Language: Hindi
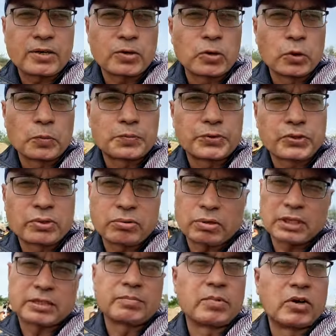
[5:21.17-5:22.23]

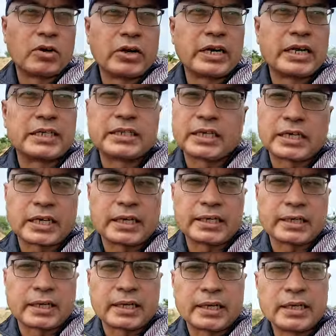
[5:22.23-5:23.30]
खूबसूरत माहौल है यकीन
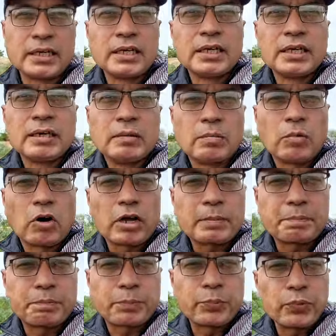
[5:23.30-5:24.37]
करें और
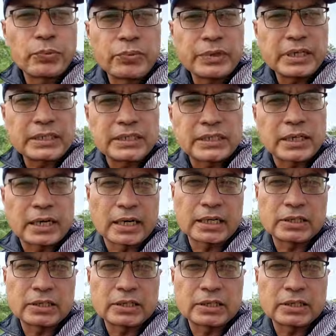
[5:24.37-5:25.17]
पूरी सड़क